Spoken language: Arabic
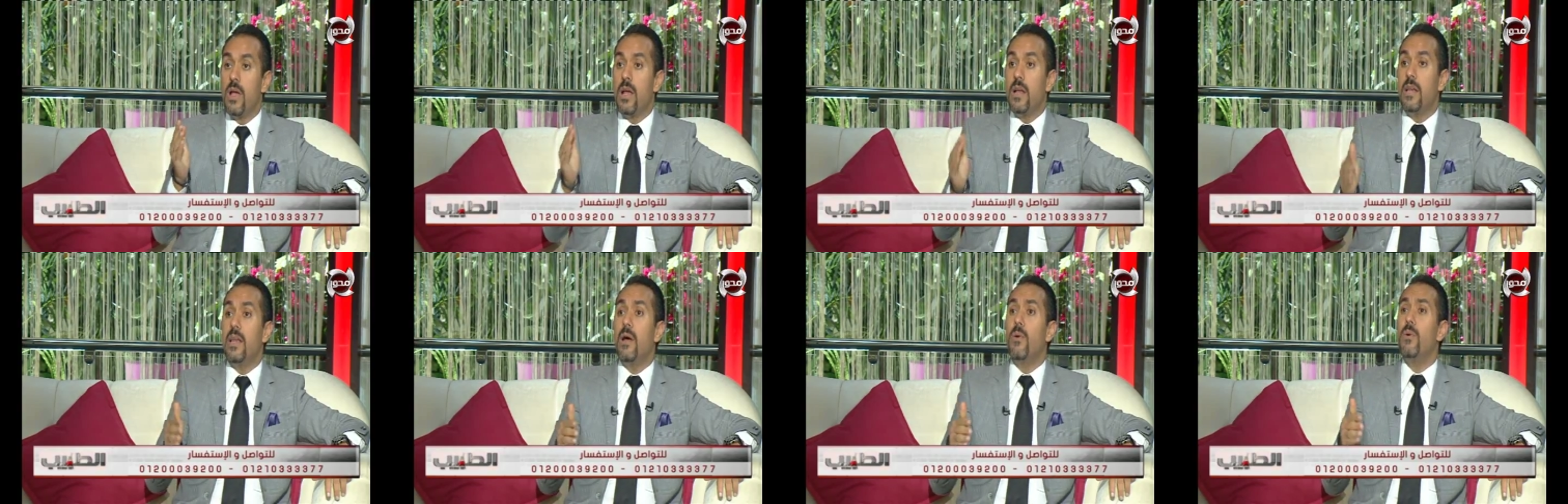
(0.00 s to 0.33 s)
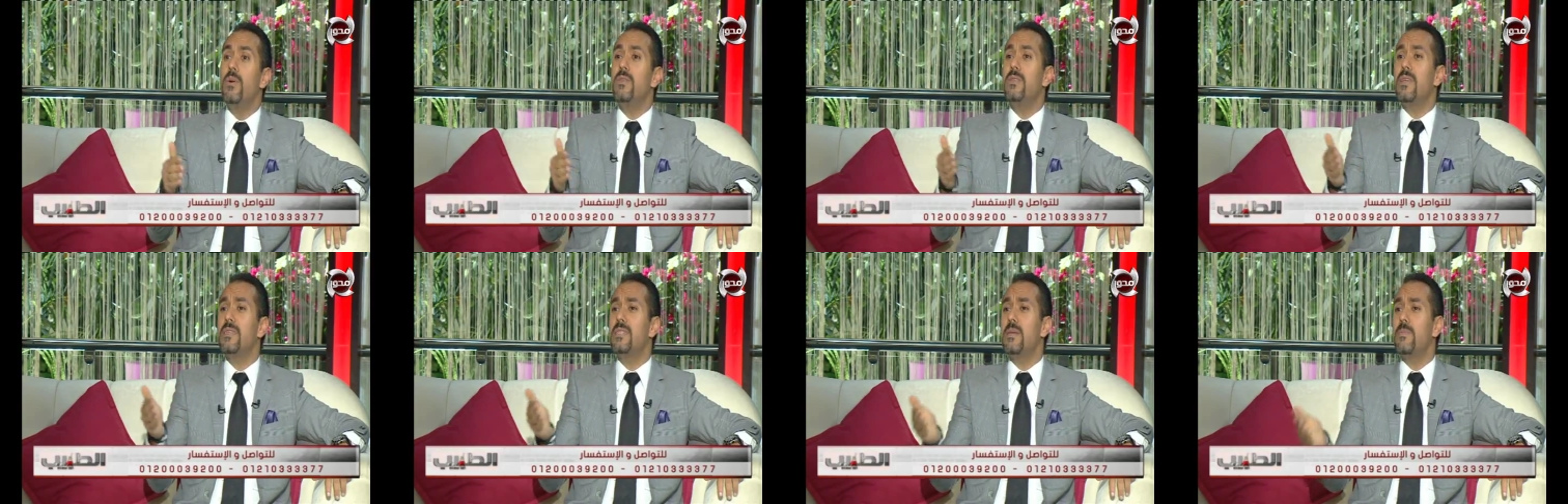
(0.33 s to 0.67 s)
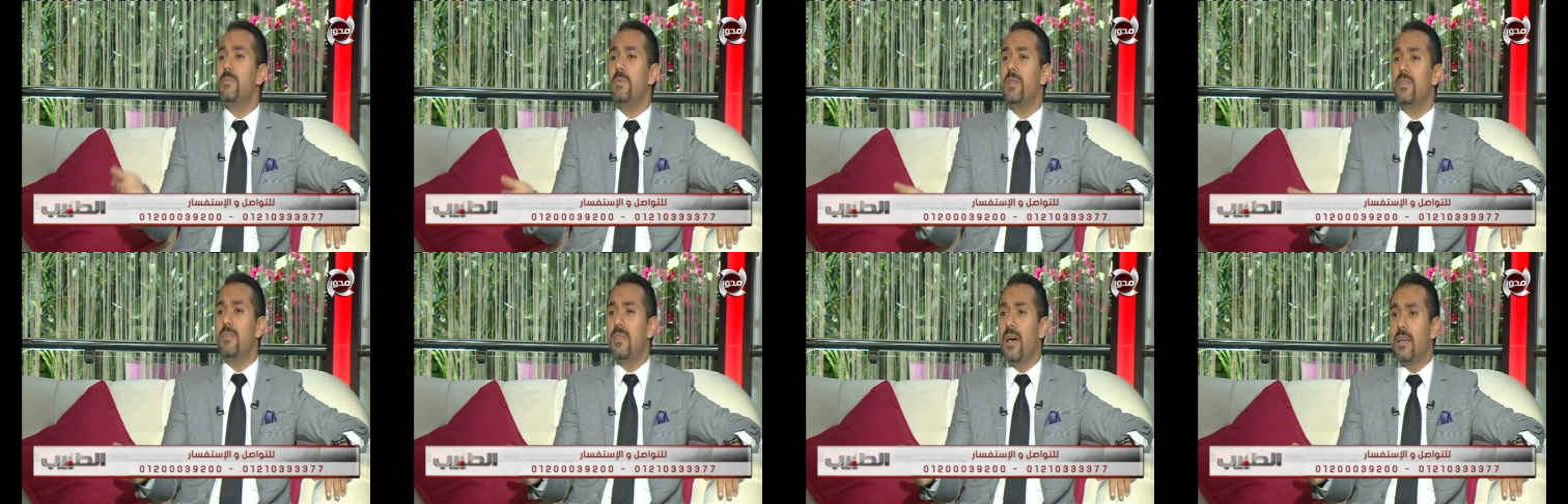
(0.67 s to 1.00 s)
لو انت سبت
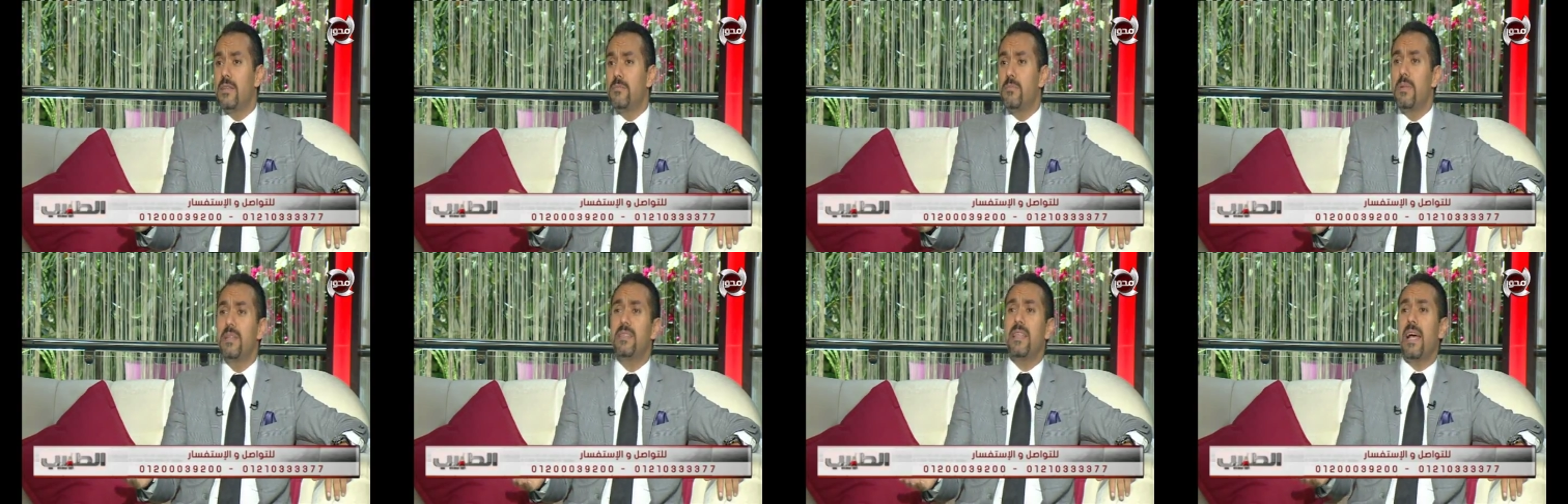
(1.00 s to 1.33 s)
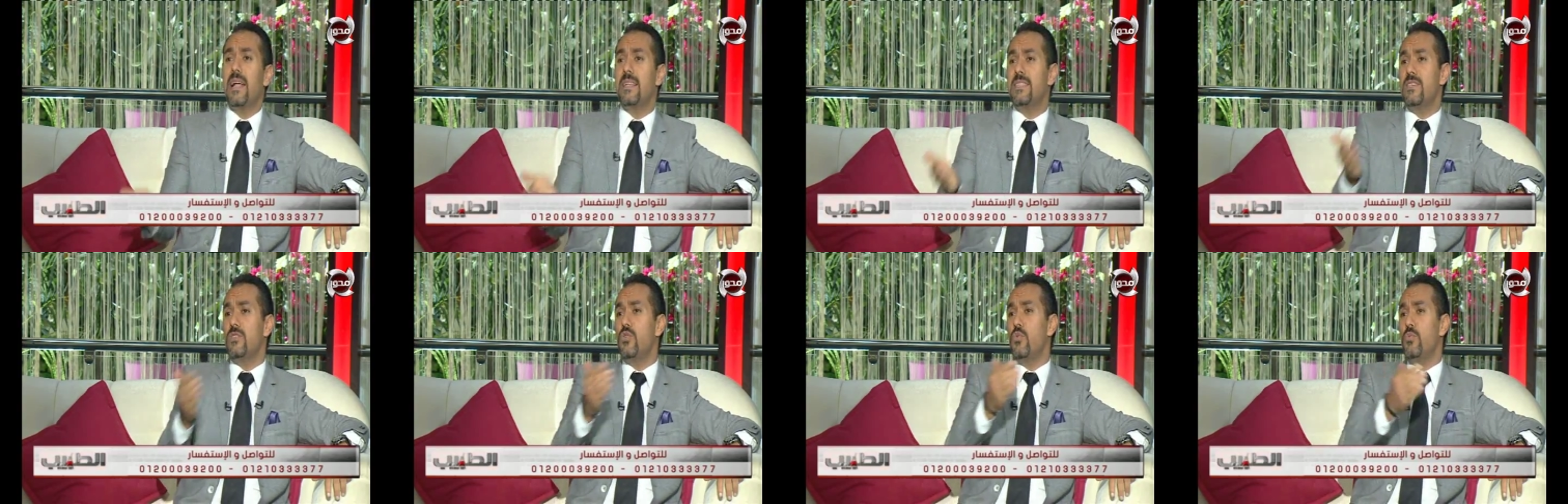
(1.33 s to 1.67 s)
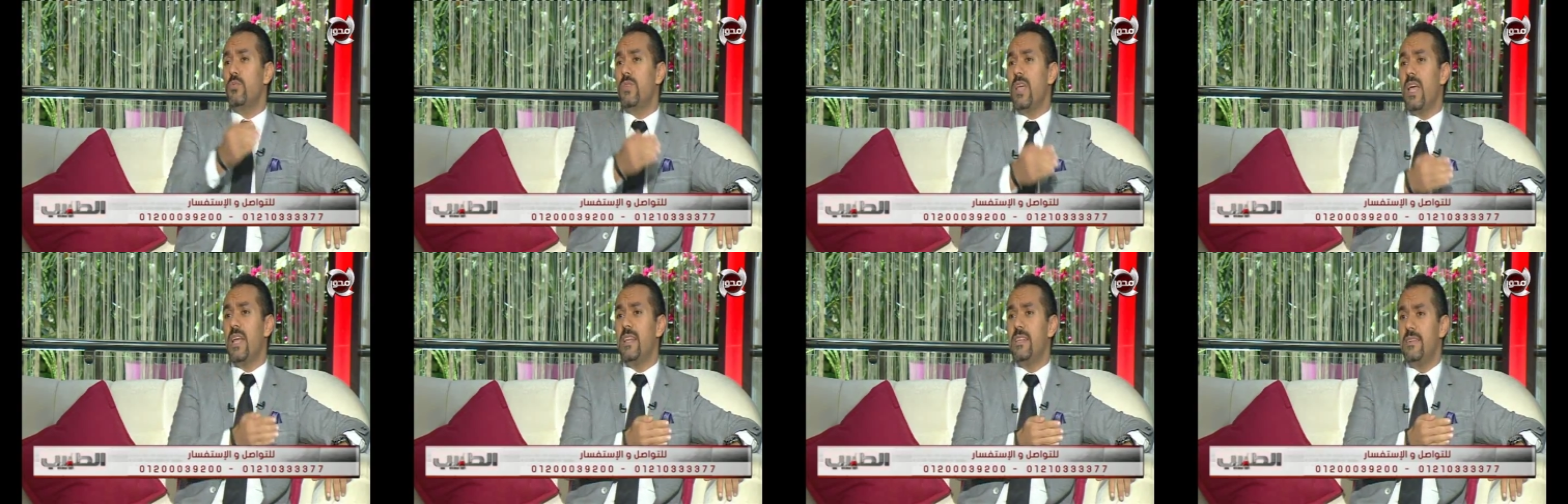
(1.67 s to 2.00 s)
الدايت ما انت هتزيدهم
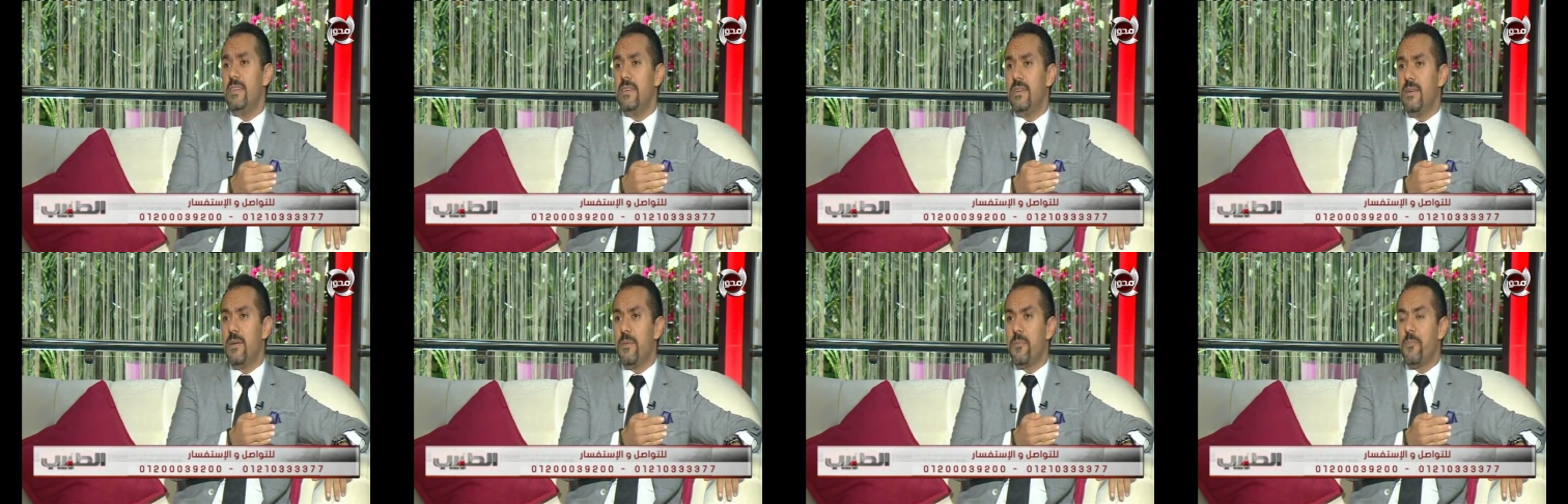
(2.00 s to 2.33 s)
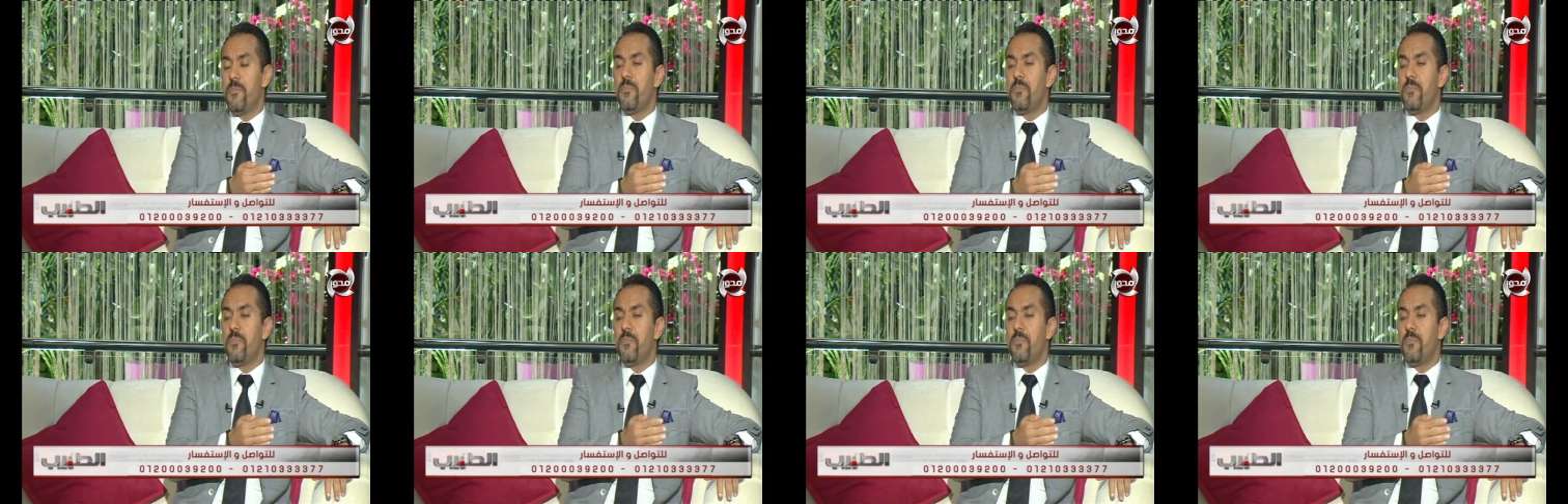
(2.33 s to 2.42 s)
تاني مم.